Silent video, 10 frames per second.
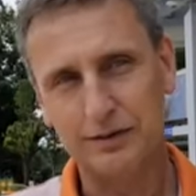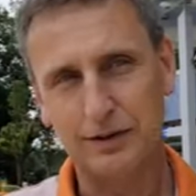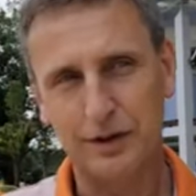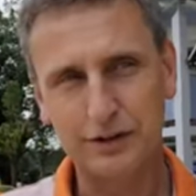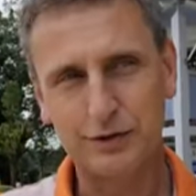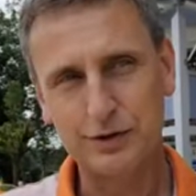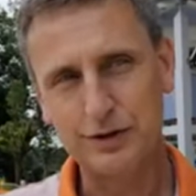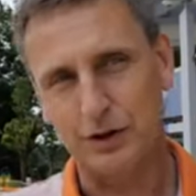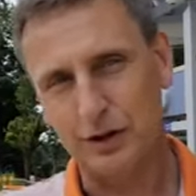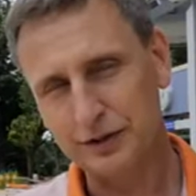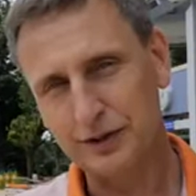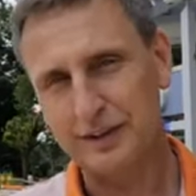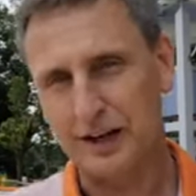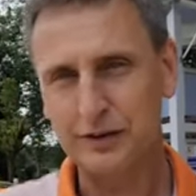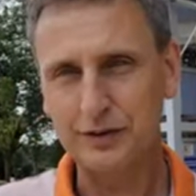ja, zwischen
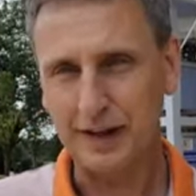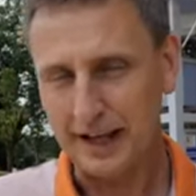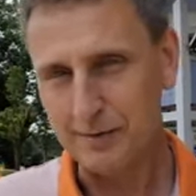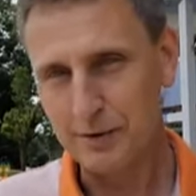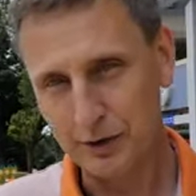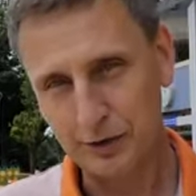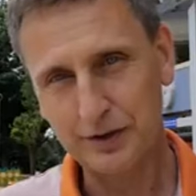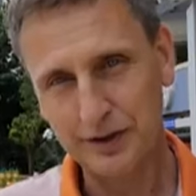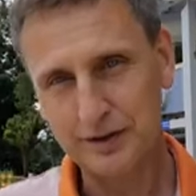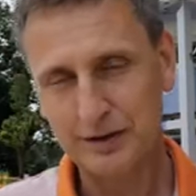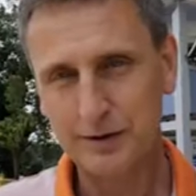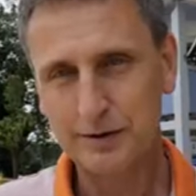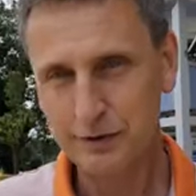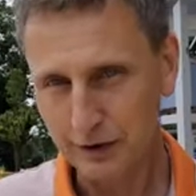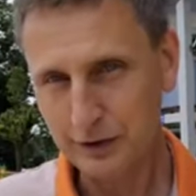800.000 und 1 Million
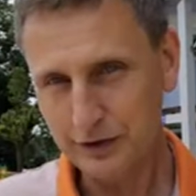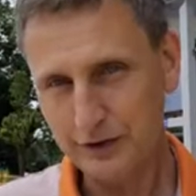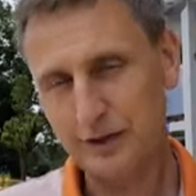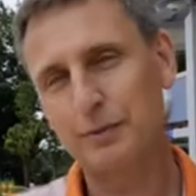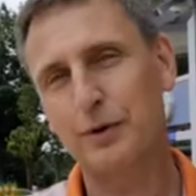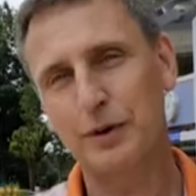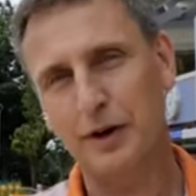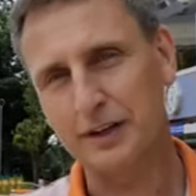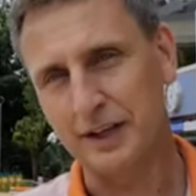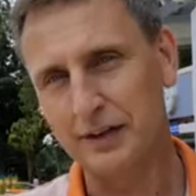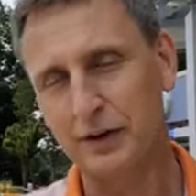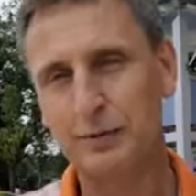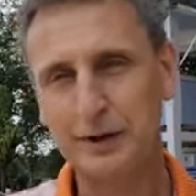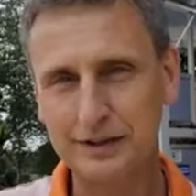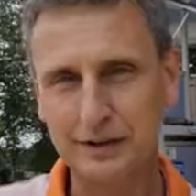Verlust pro Jahr, je
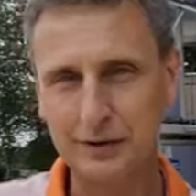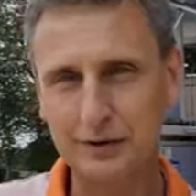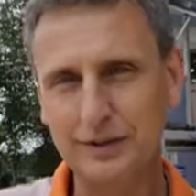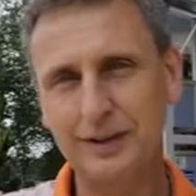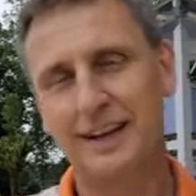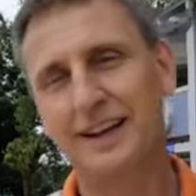nach Witterung,